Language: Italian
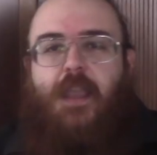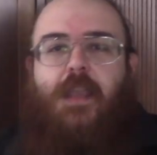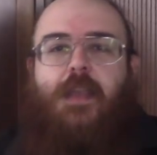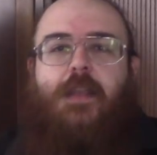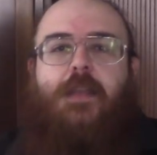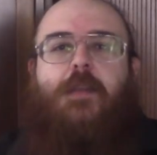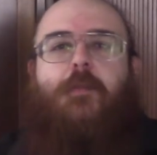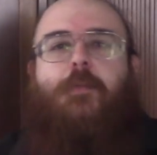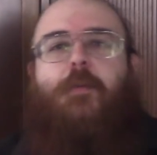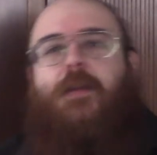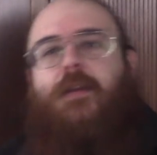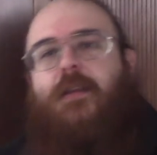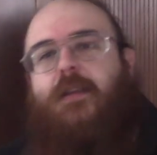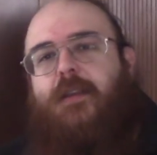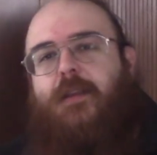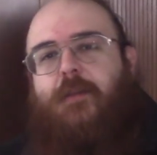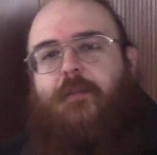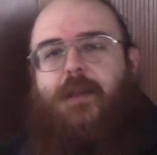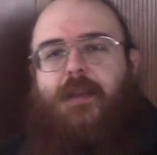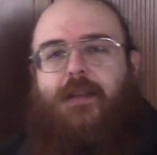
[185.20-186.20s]

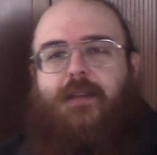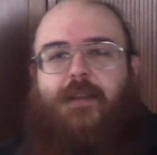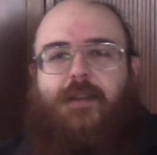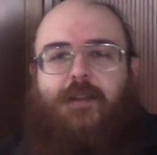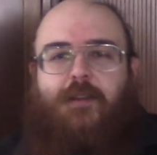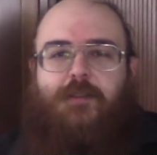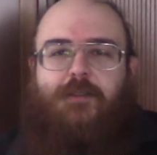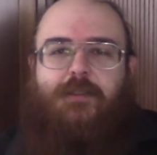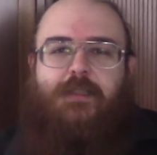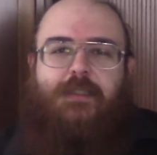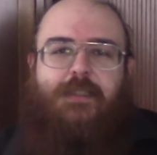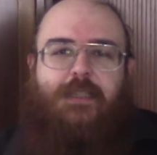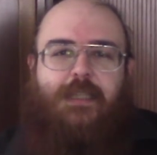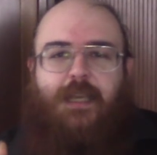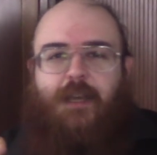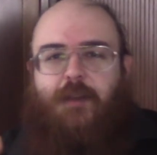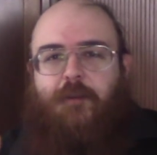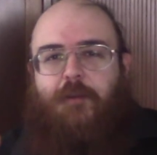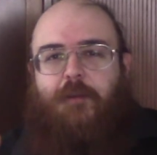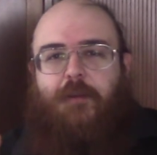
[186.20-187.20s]
Indipendentemente da cosa
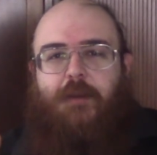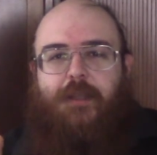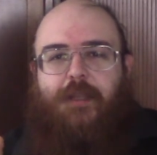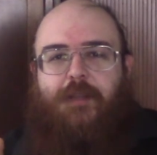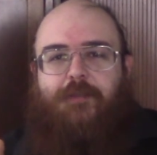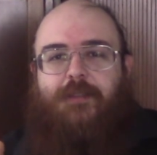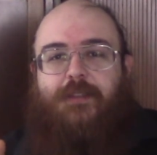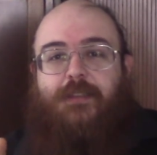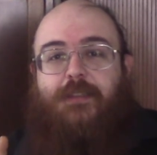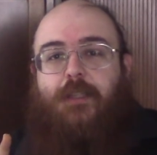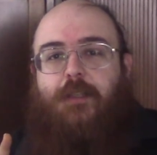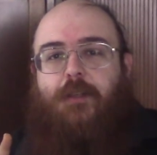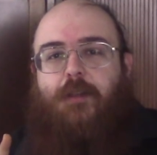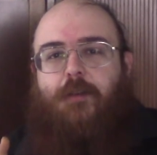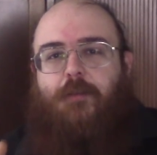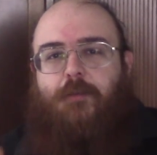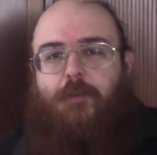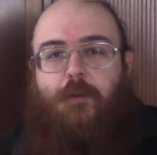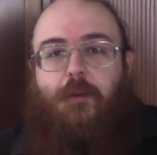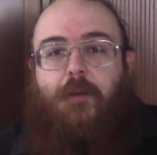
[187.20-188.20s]
sia quello che dà
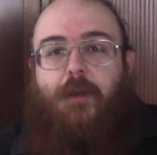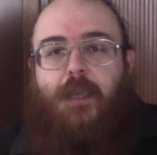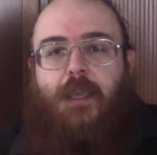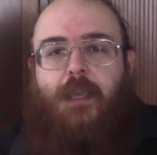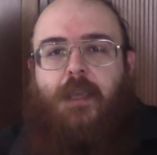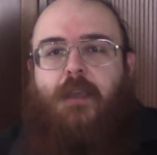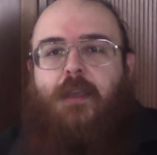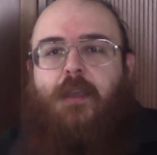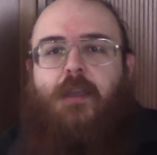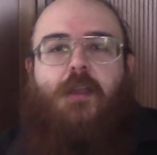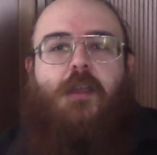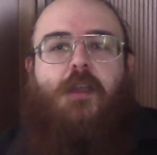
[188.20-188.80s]
fastidio a voi,